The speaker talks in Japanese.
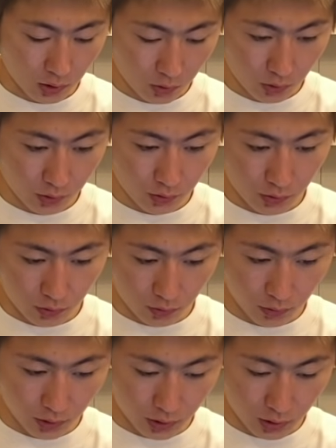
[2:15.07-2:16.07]
これ復刻
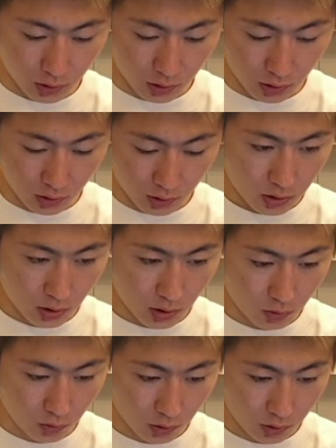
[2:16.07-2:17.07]
のやつかな7
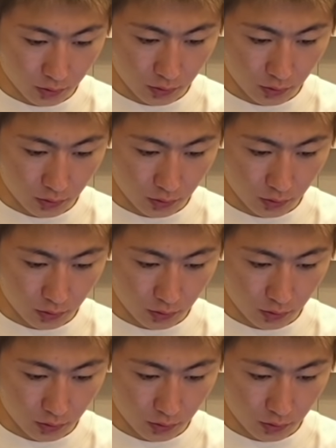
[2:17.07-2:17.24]
5か